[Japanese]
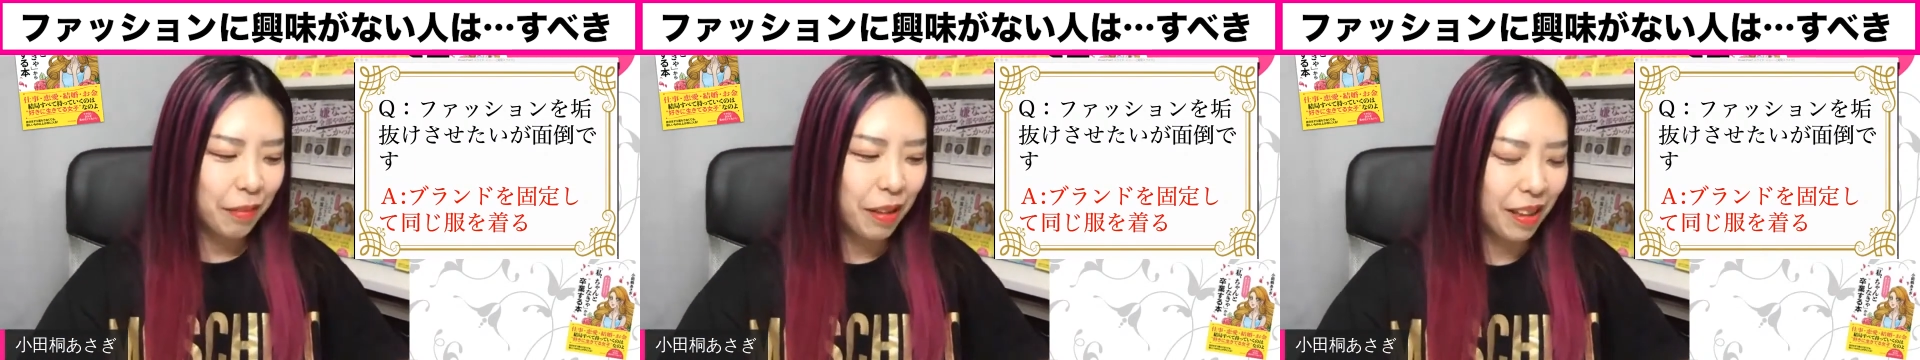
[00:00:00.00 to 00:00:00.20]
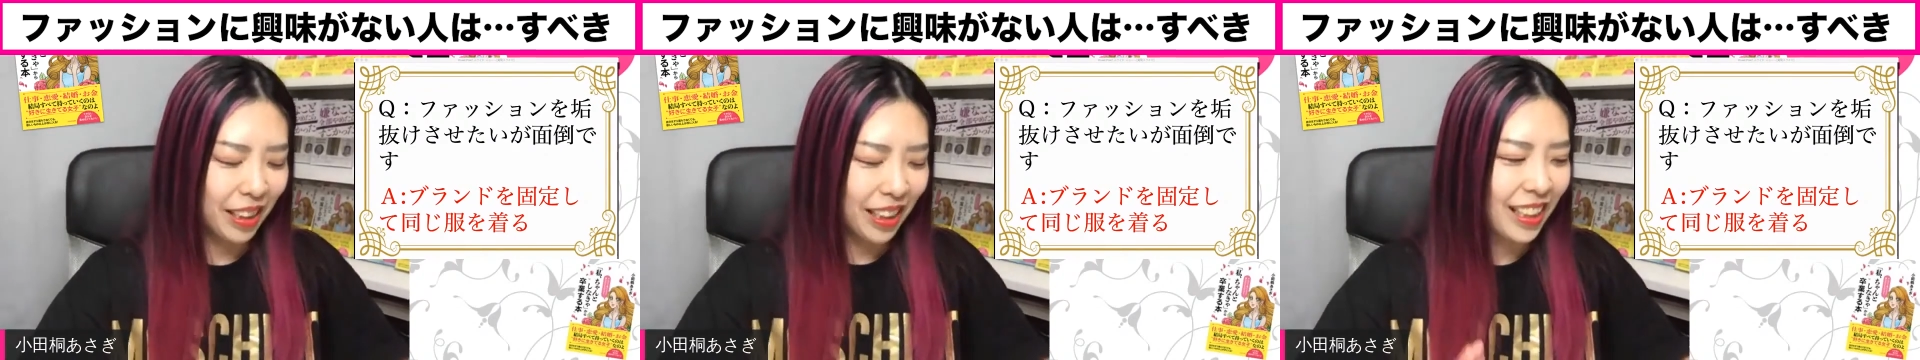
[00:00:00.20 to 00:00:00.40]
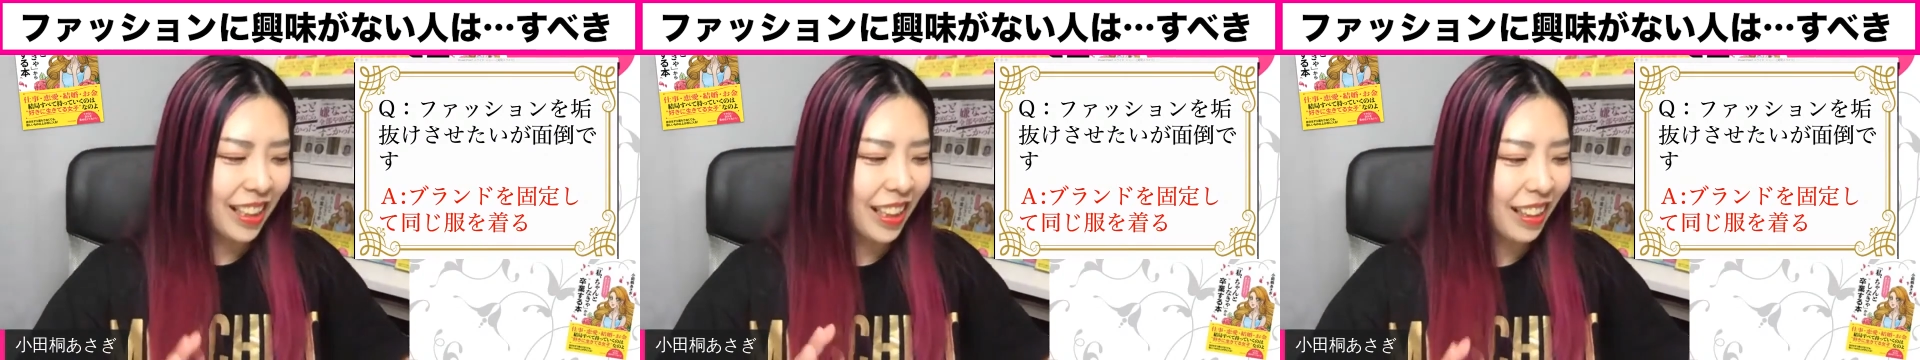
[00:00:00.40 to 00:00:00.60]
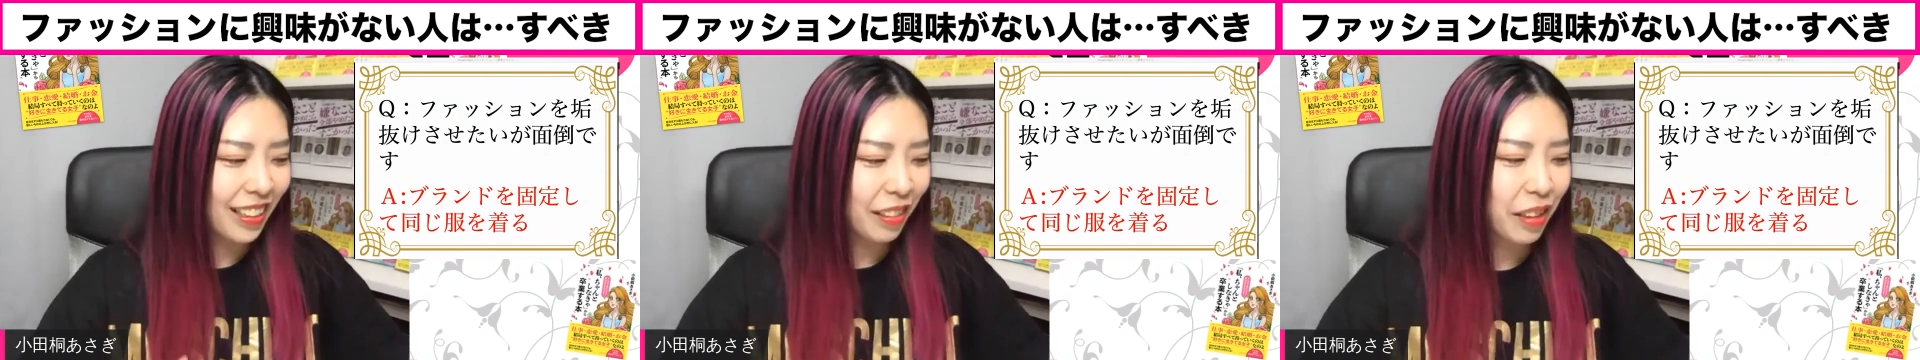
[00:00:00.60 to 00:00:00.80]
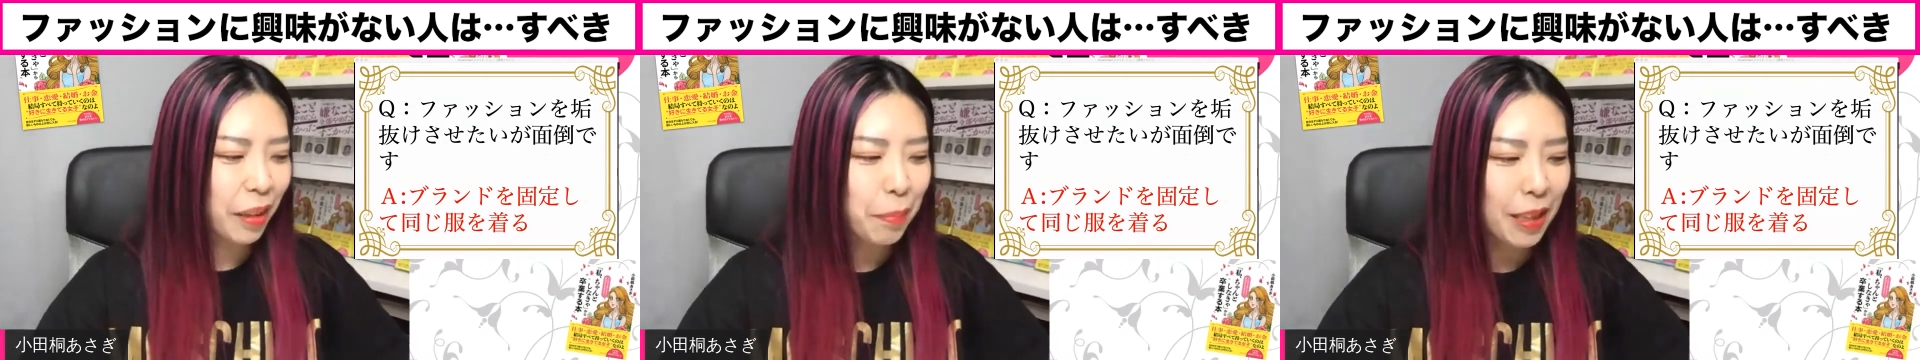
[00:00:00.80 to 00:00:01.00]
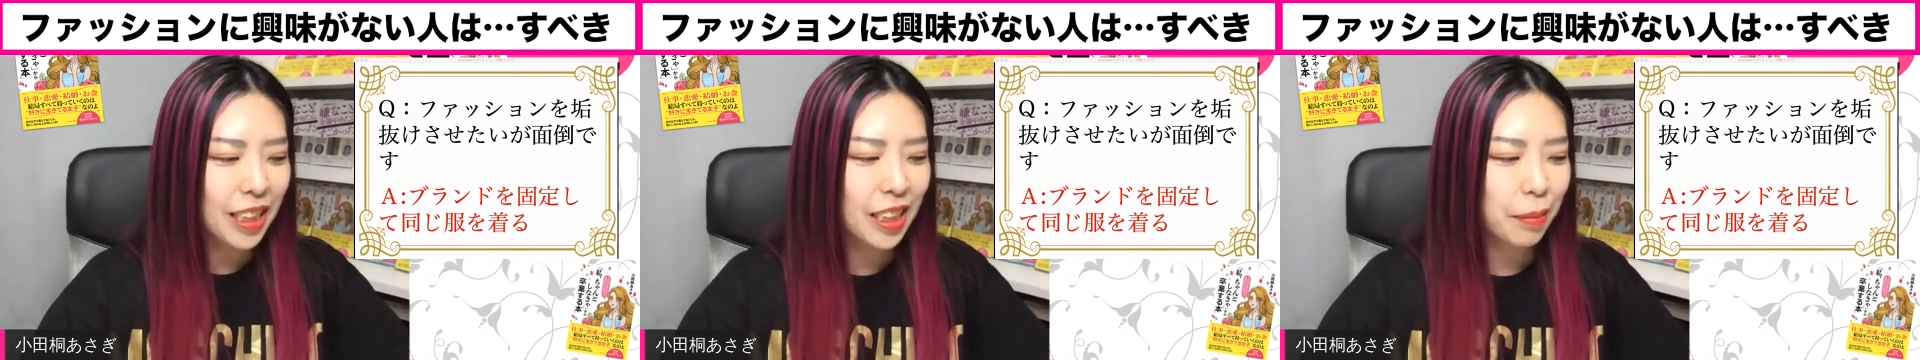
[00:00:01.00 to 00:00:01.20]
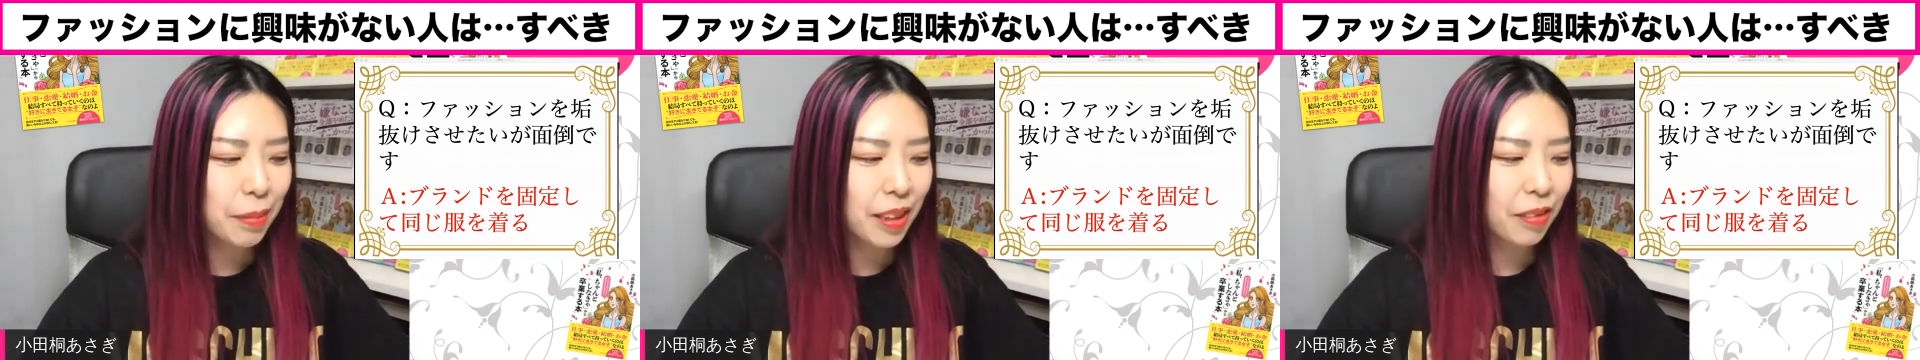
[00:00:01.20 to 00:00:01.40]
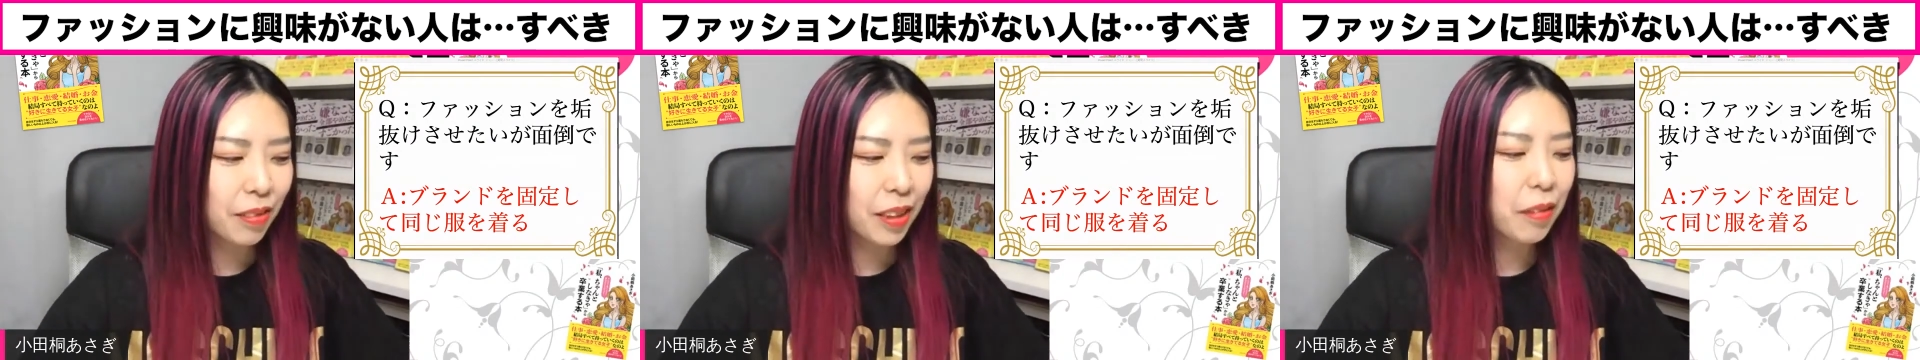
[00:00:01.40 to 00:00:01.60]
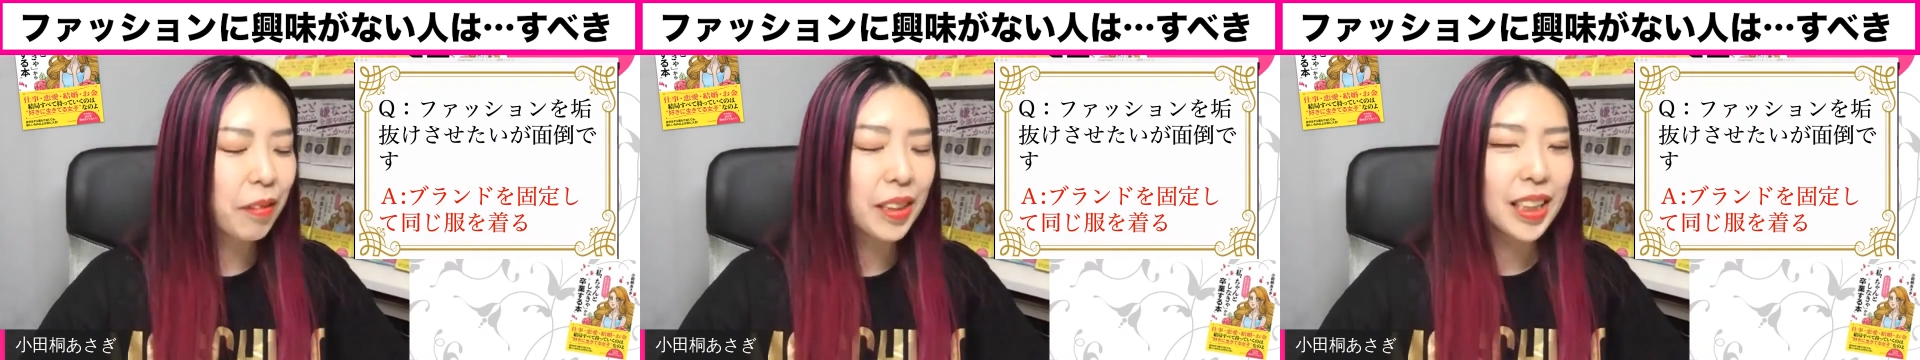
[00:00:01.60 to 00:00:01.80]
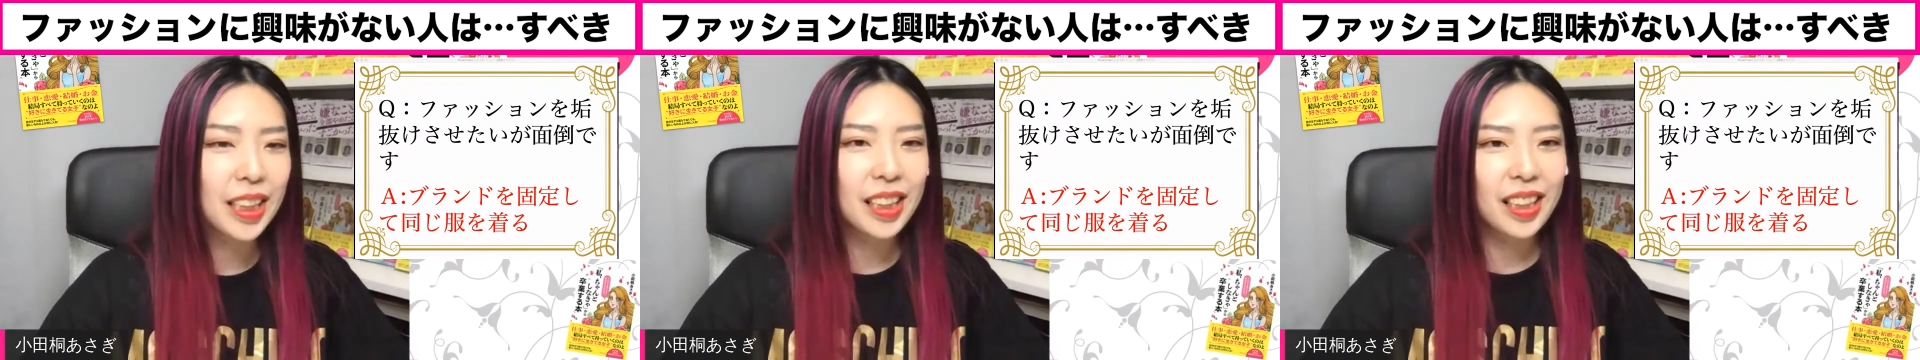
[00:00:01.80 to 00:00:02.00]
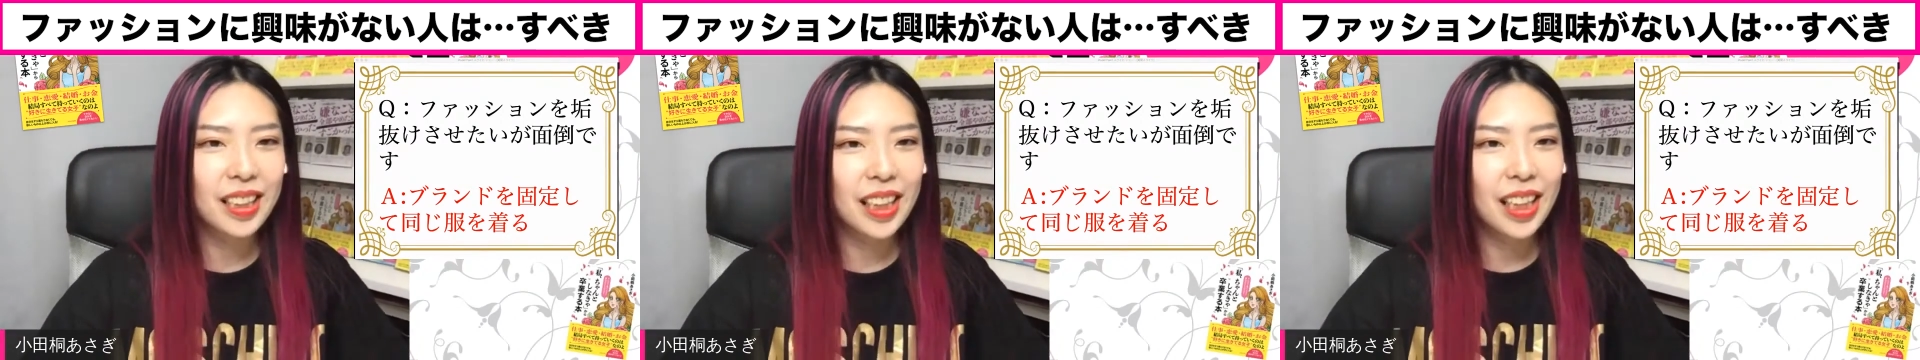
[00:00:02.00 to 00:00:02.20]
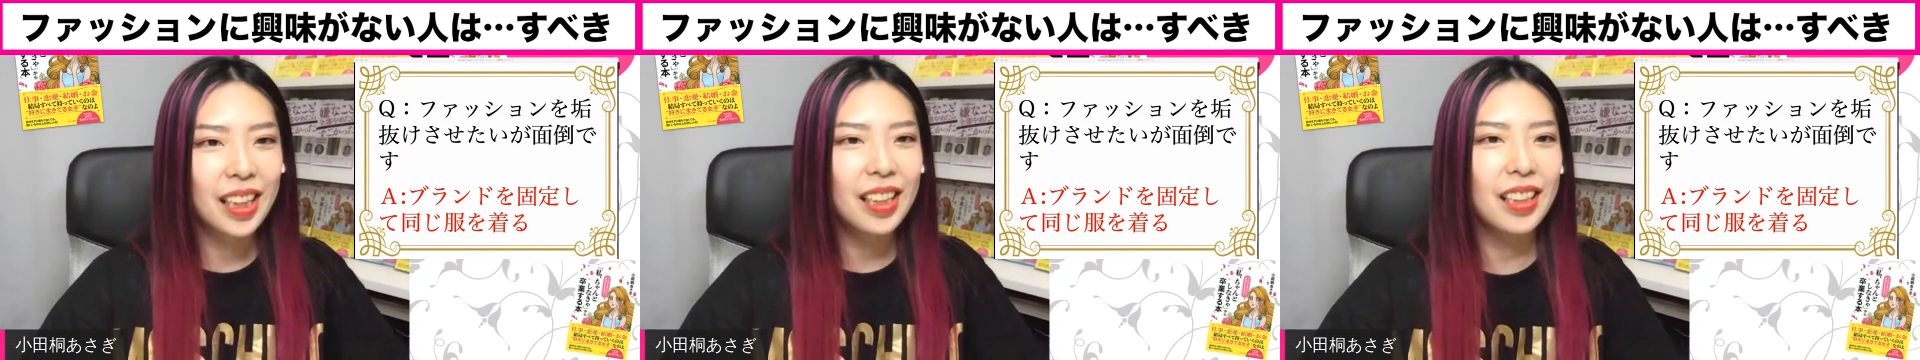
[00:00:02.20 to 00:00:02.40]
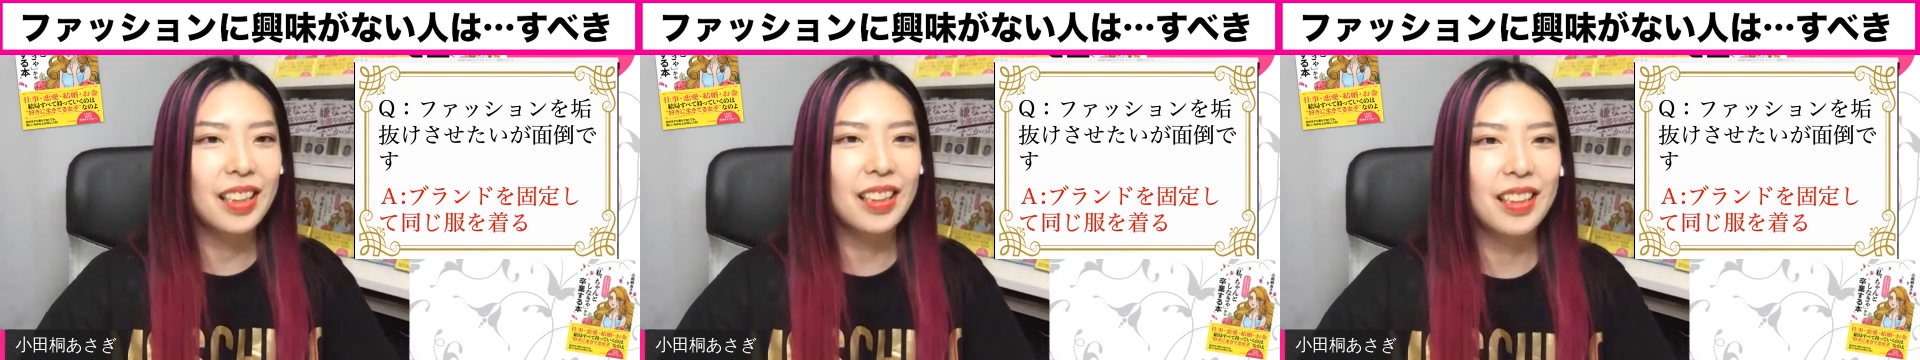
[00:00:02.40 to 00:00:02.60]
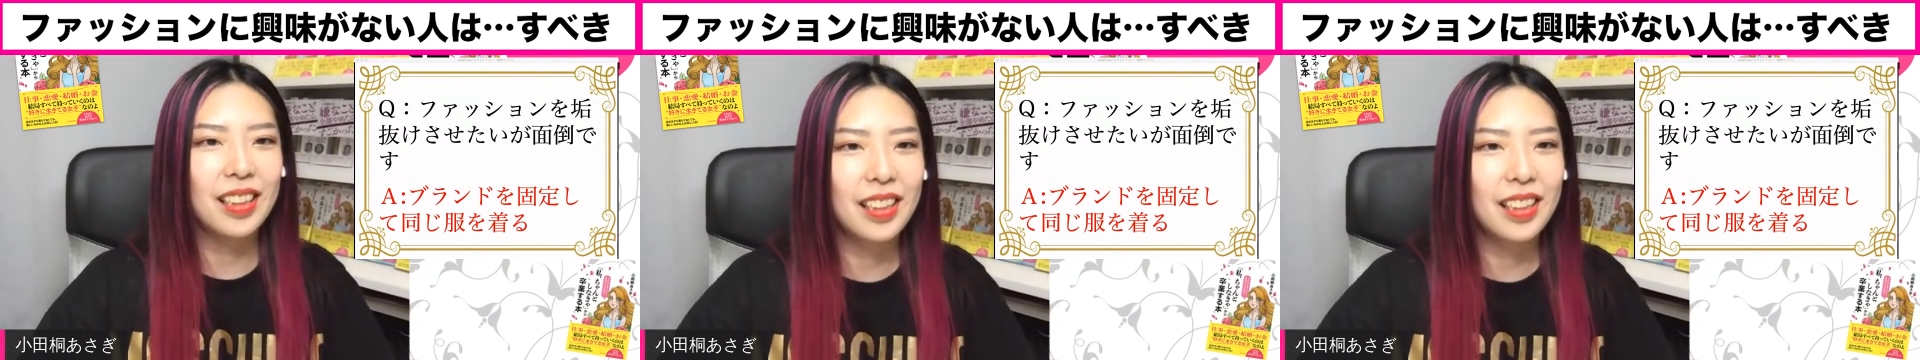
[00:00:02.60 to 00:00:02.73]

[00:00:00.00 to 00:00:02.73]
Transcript: 一見っていうか、まあ一番の理由は私が怠惰だか